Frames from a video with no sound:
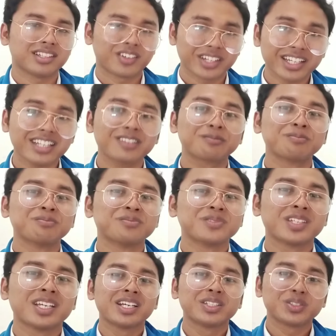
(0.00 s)
oke
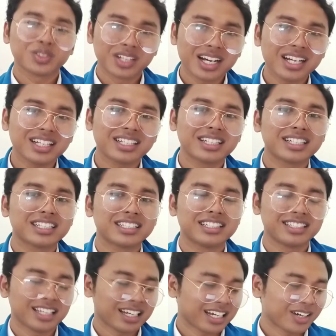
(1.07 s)
sudah
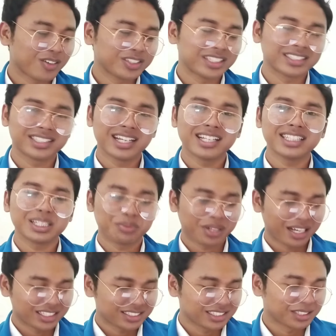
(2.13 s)
dinyalakan loncengnya terima
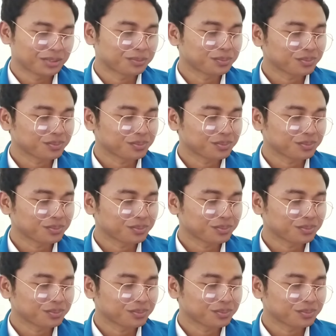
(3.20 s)
kasih